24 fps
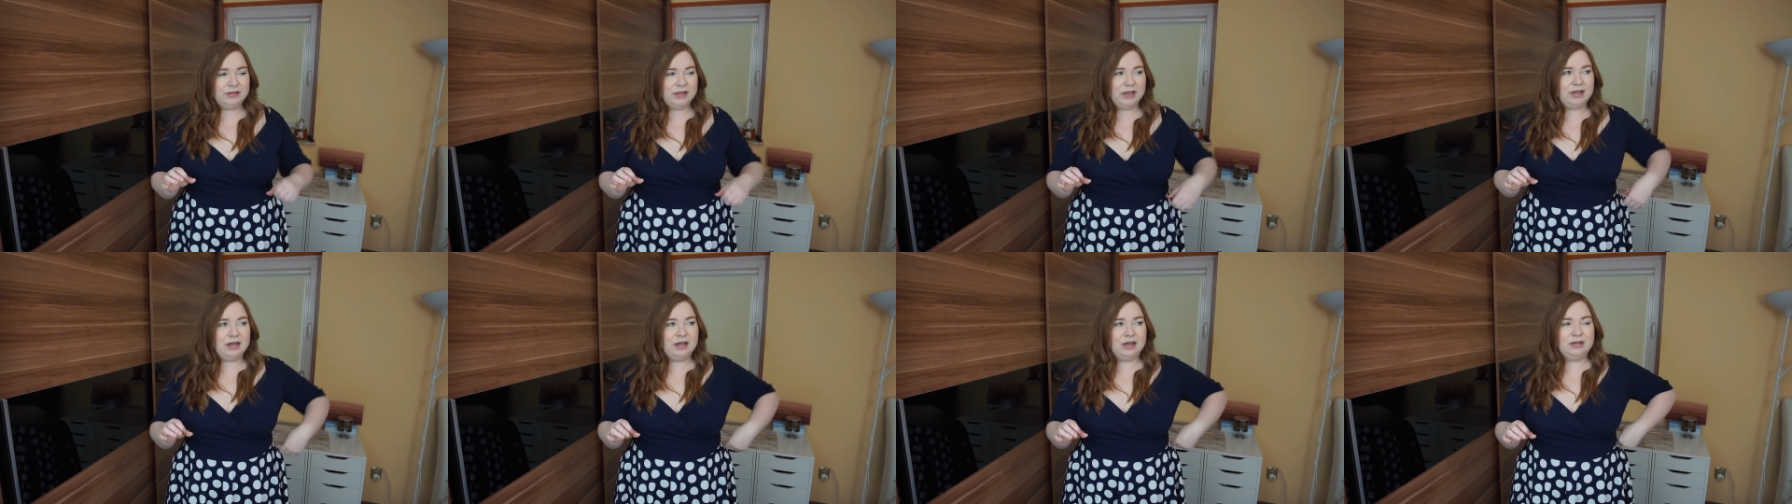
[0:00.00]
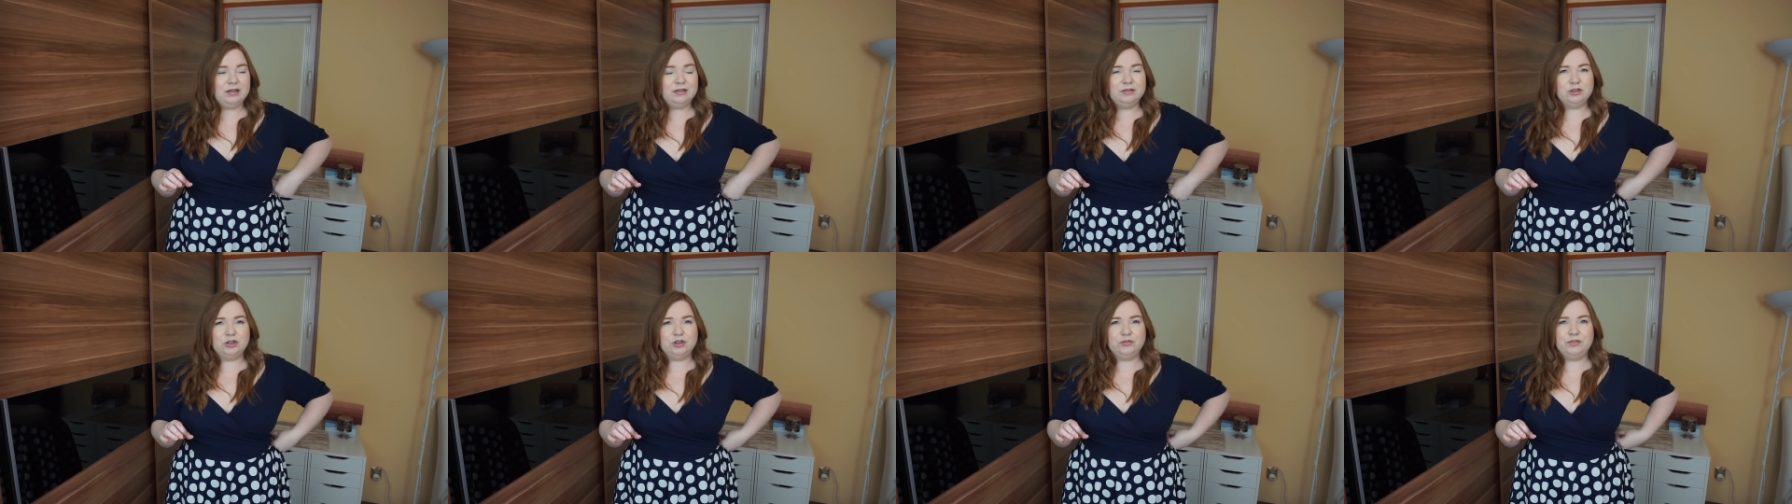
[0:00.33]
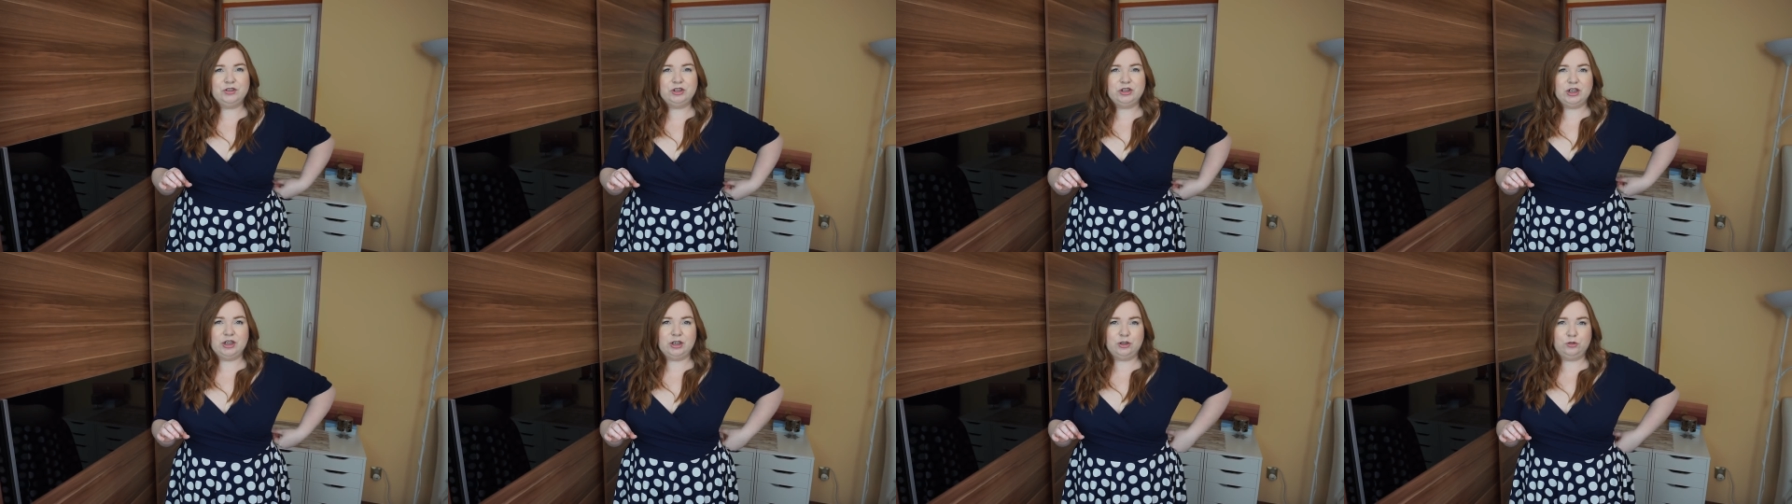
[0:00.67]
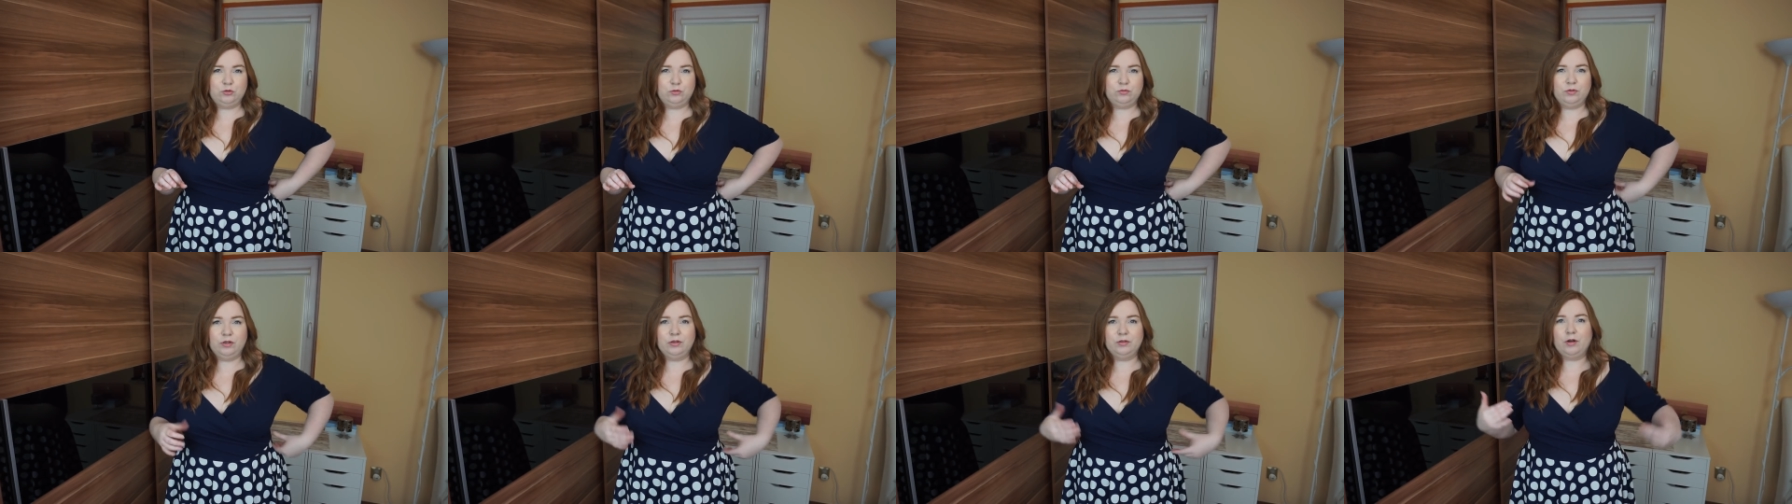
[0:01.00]
taka, że wiecie, jak
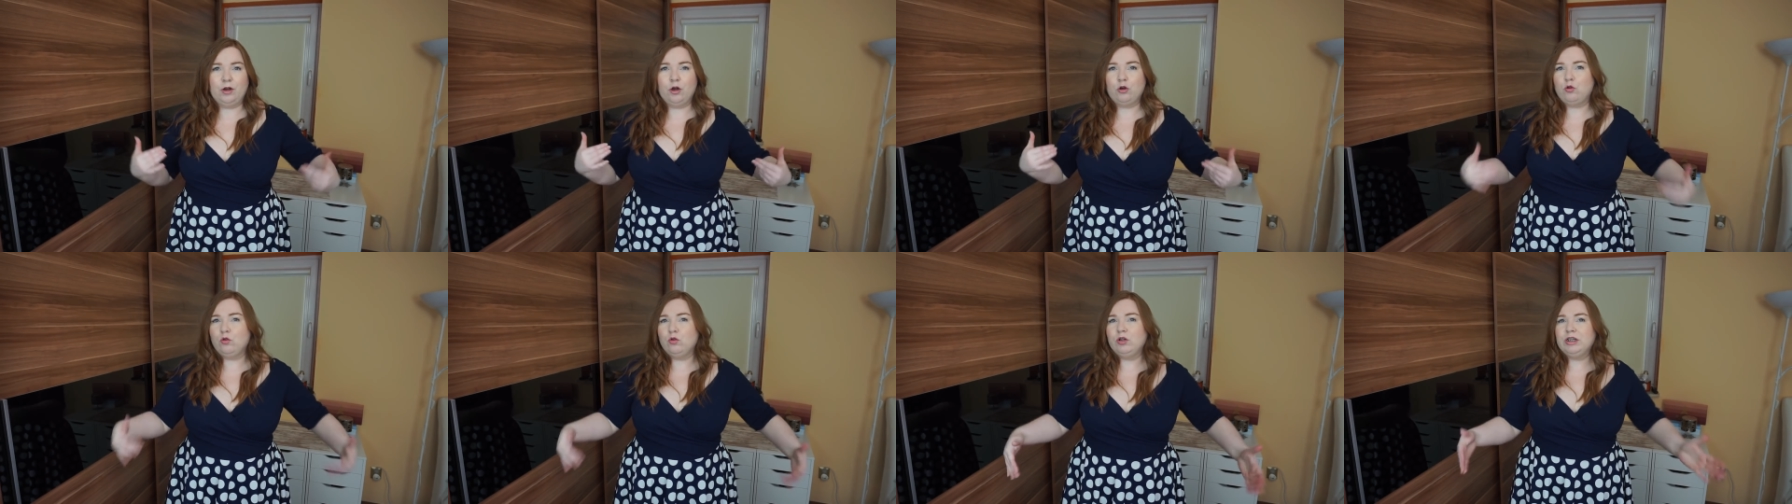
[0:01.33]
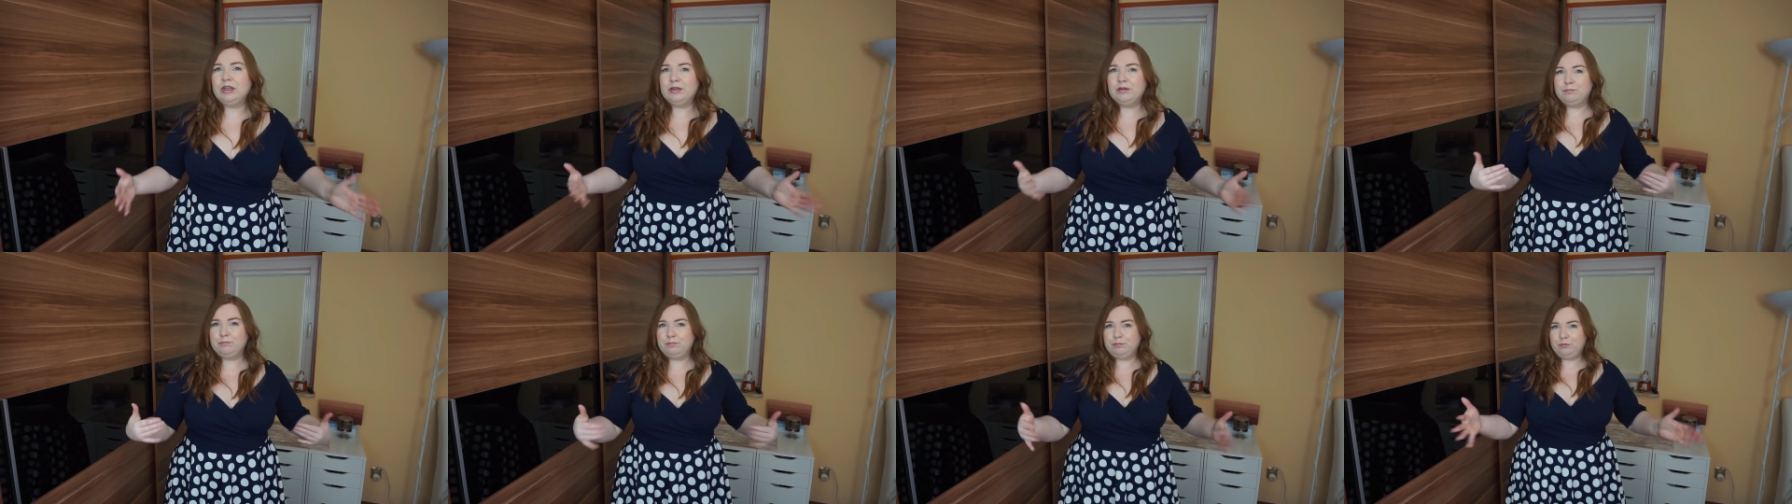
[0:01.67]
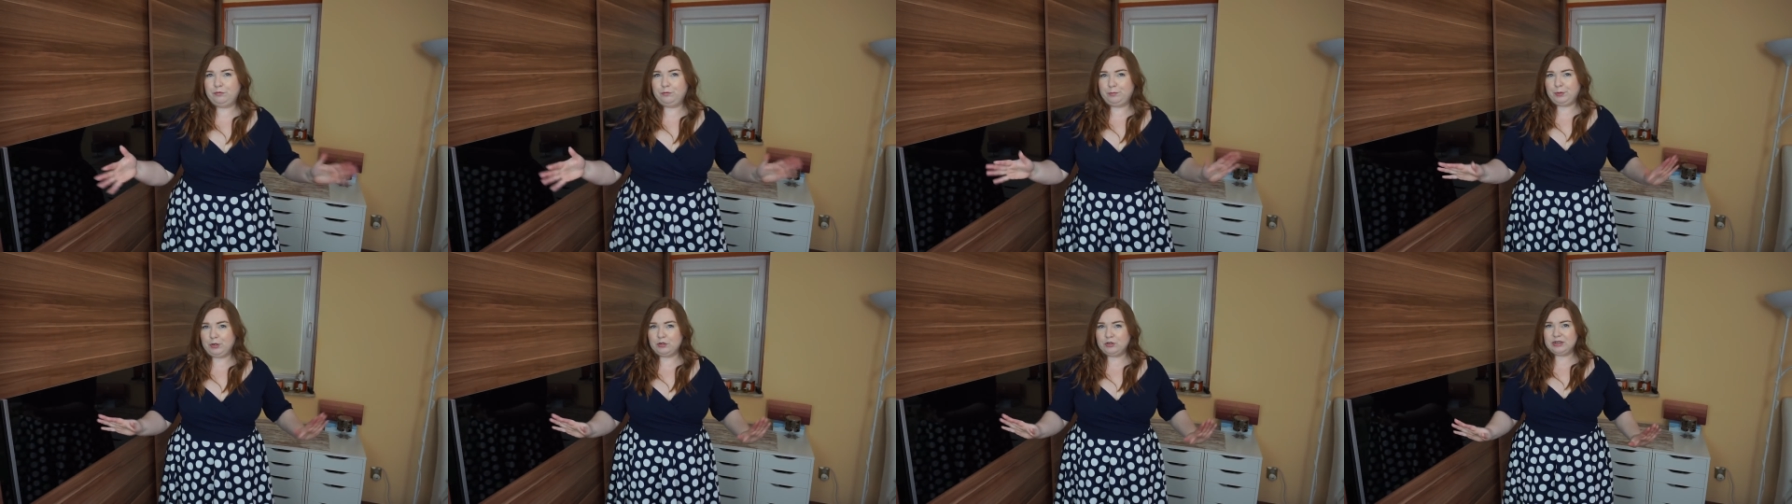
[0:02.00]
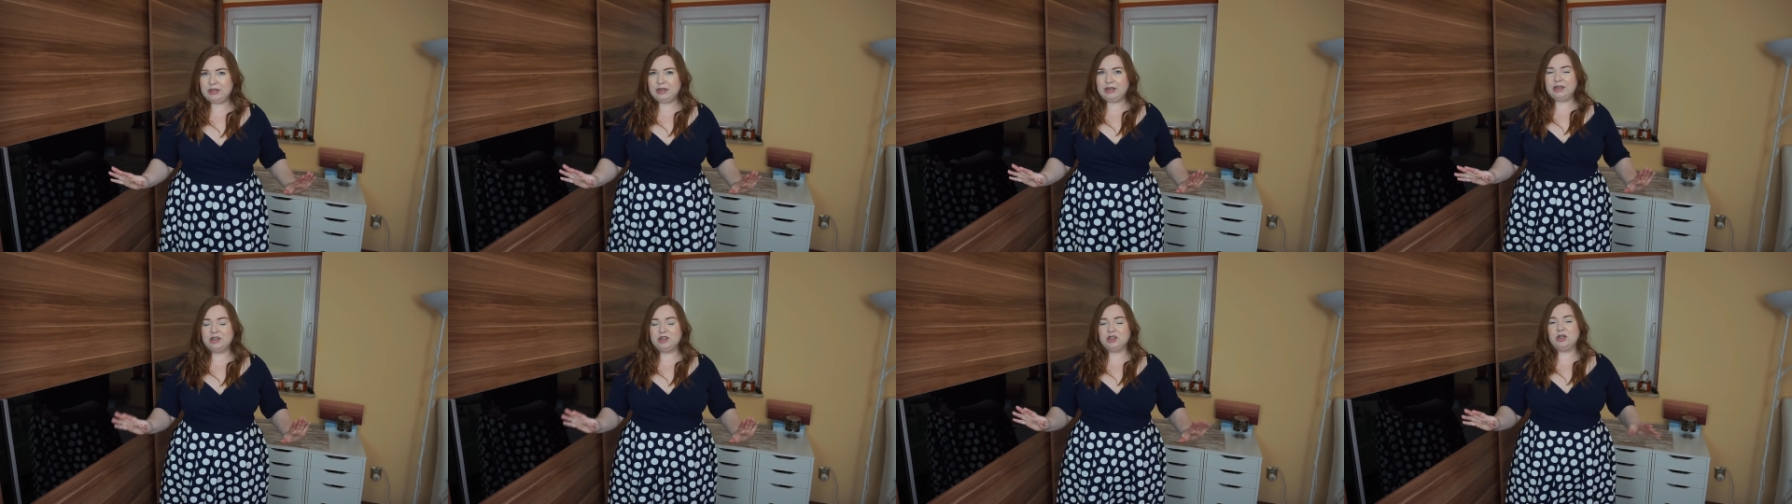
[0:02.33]
ogólnie wprost
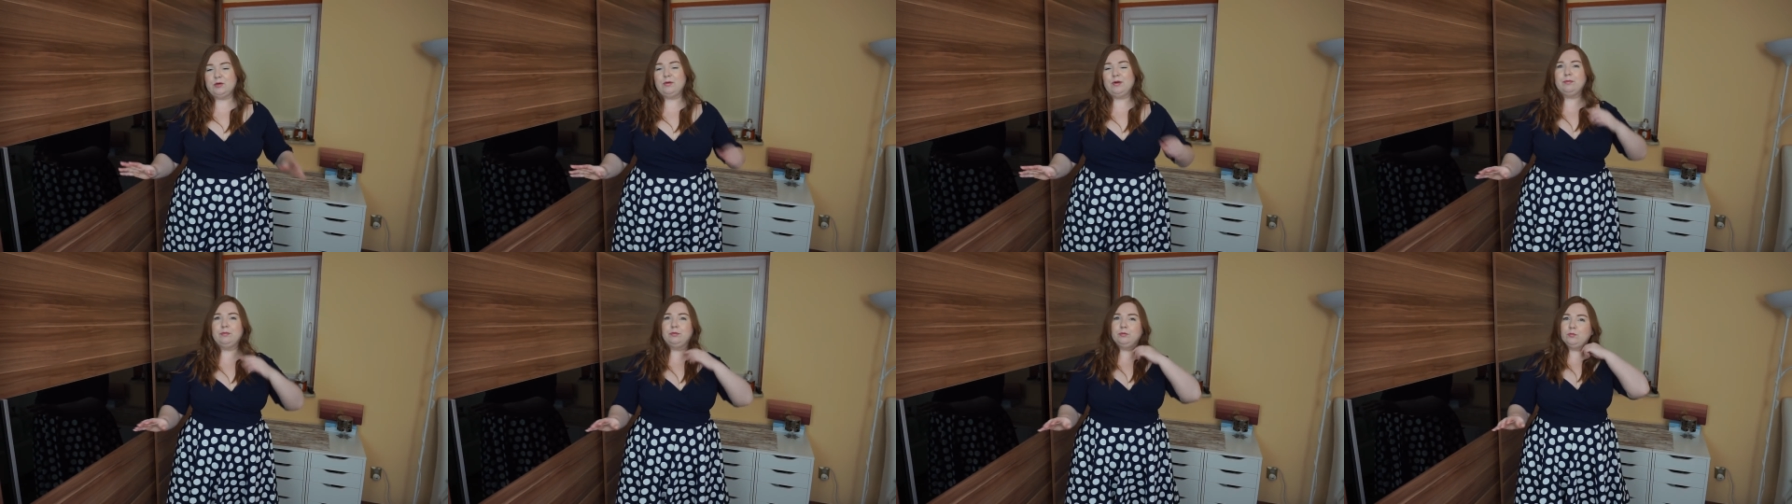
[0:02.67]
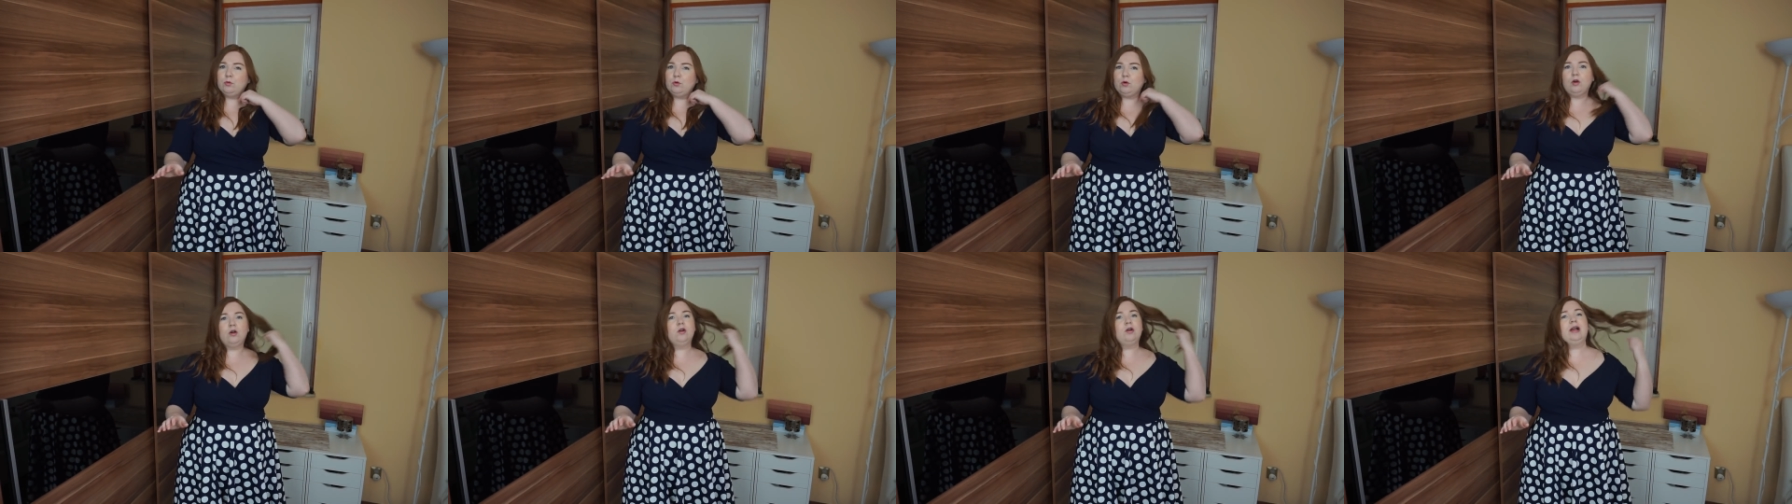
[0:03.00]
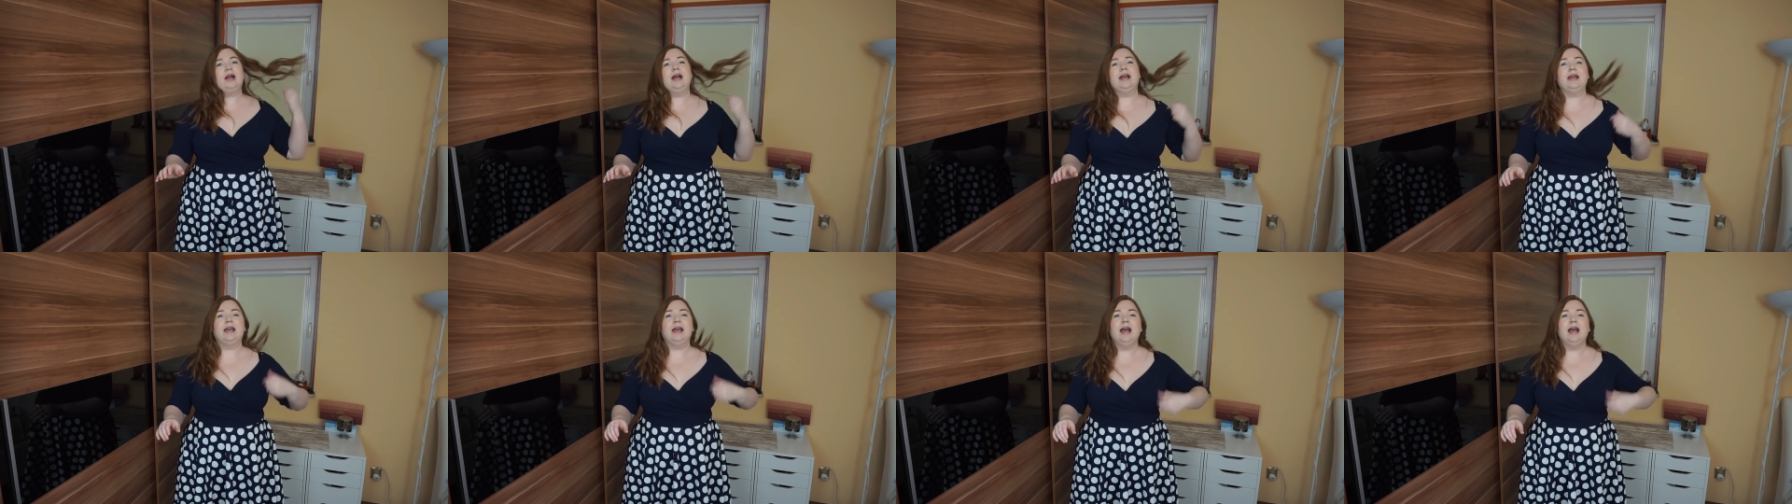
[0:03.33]
jak leżała to było ok,